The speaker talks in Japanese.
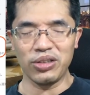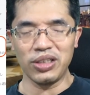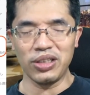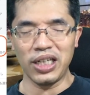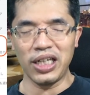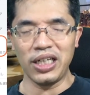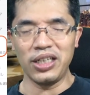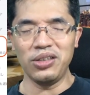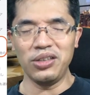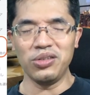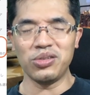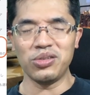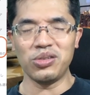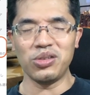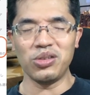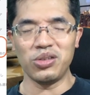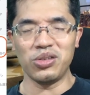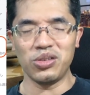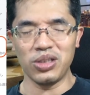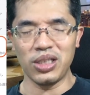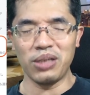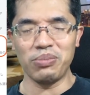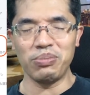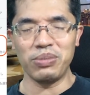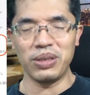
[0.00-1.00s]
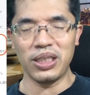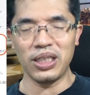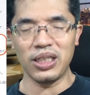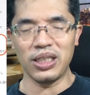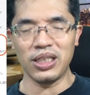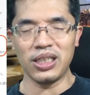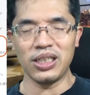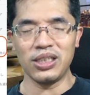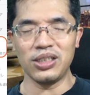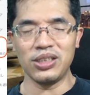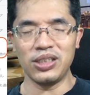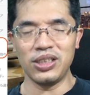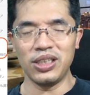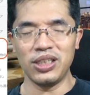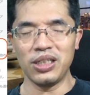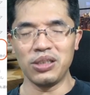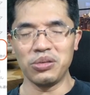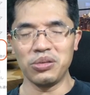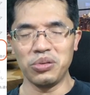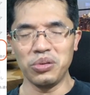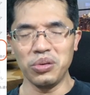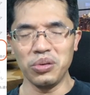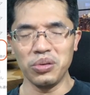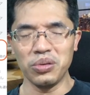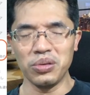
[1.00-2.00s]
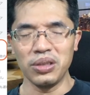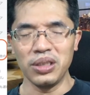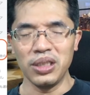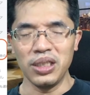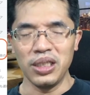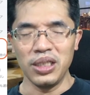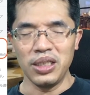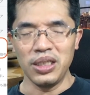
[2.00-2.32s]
LINE ニュースと一緒じゃんみたいな感じになると、